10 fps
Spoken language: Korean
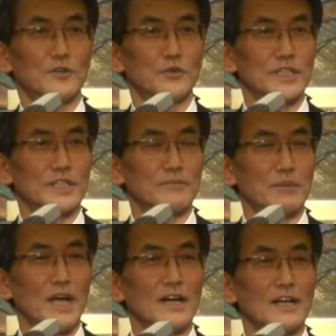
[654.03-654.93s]
우리는
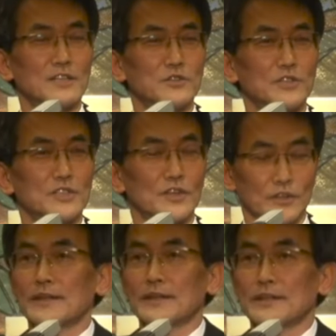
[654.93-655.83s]
파악할 수
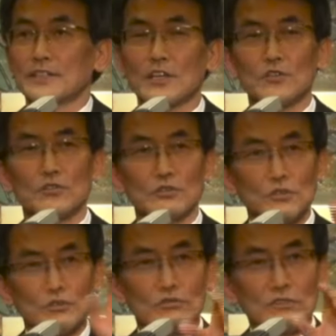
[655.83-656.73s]
있죠.
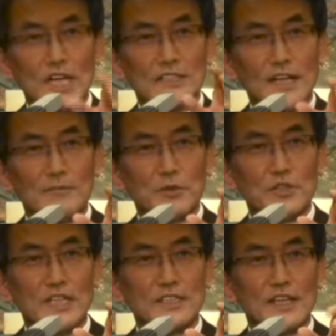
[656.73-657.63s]
결국 누군가
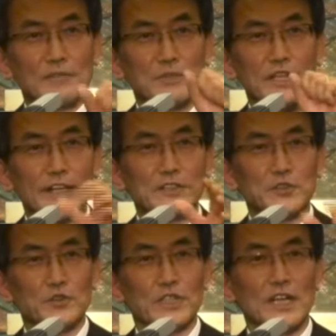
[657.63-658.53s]
잘못한 사람을 내어
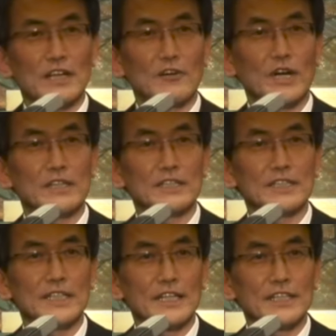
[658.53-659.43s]
쫓으라고 하는
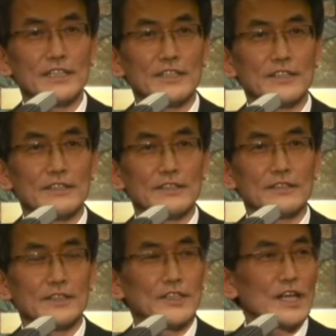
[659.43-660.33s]
이야기는
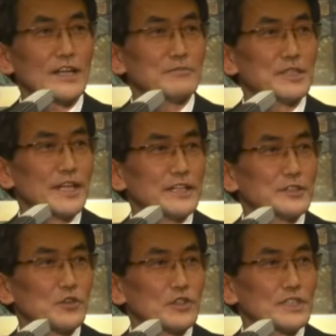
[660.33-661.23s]
그 사람을
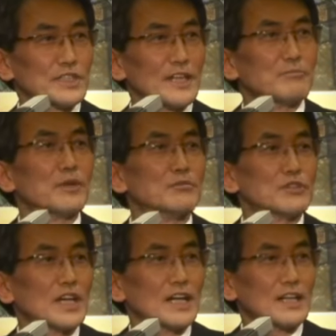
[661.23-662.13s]
내어 쫓기 전에
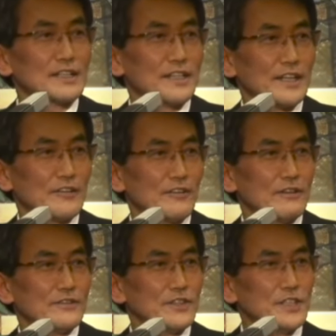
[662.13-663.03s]
뭐부터 하라는 거예요.
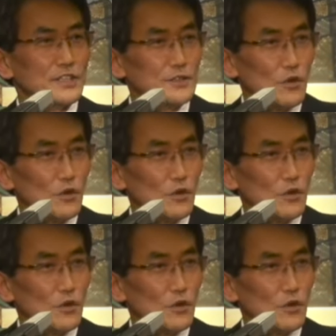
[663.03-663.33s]
네